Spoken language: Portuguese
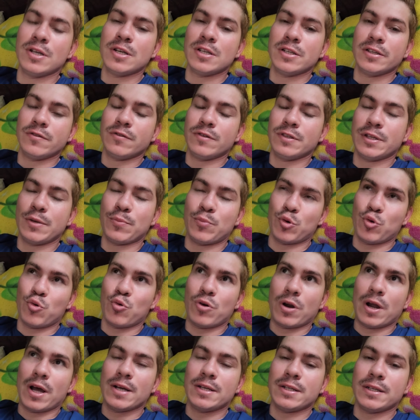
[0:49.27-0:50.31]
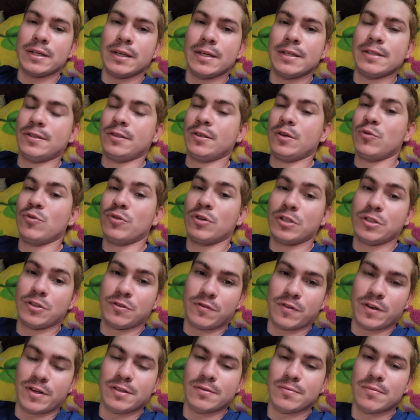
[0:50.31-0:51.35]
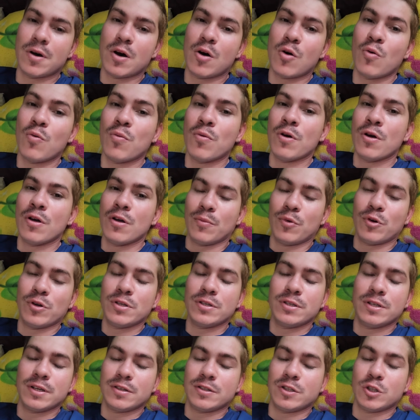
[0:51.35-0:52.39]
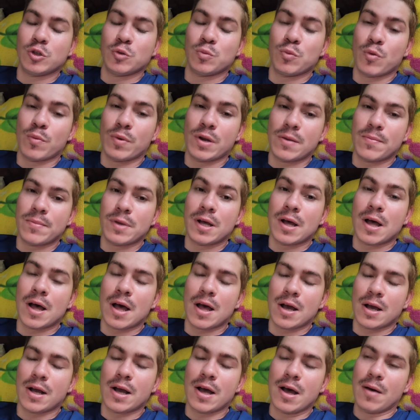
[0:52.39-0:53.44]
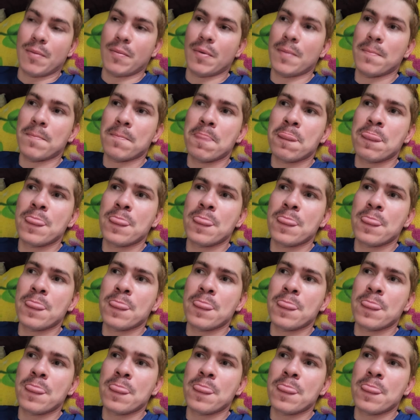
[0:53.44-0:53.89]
Se você procurar esquecer o que te fez mal, pode ser que seus problemas acabem.